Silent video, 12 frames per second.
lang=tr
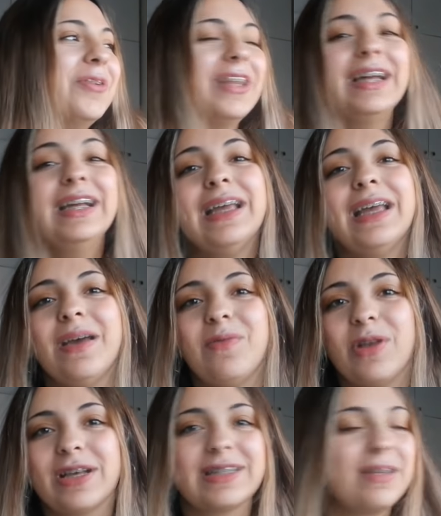Onu da
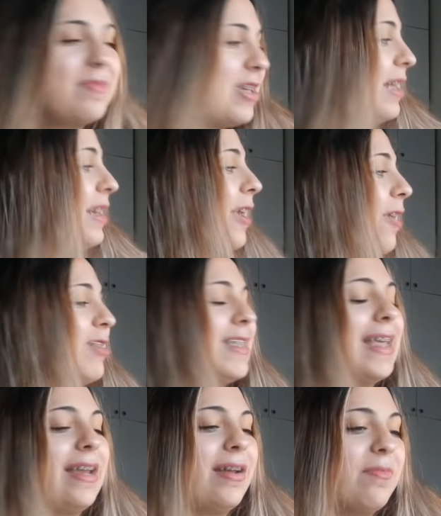böyle kısa bir şekilde
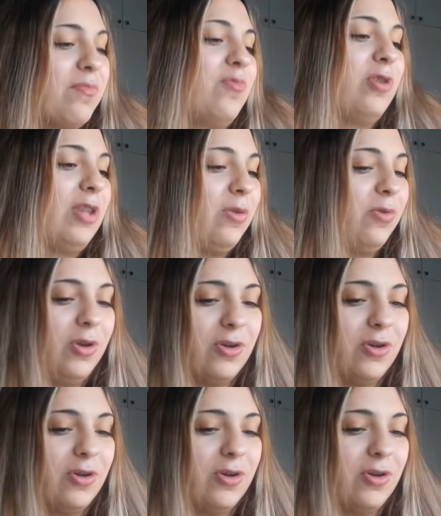gösteririm. Burada